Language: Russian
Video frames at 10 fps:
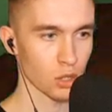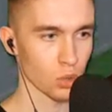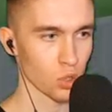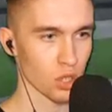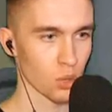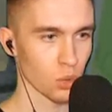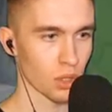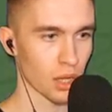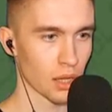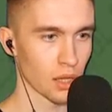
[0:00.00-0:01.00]
тоже
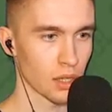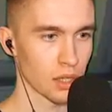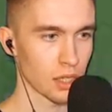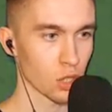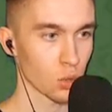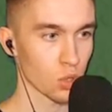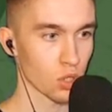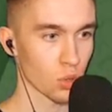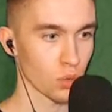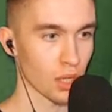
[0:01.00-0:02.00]
ерунда. И это тоже
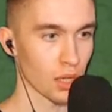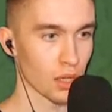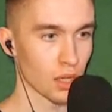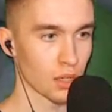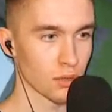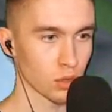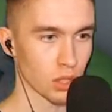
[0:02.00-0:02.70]
ерунда. Вот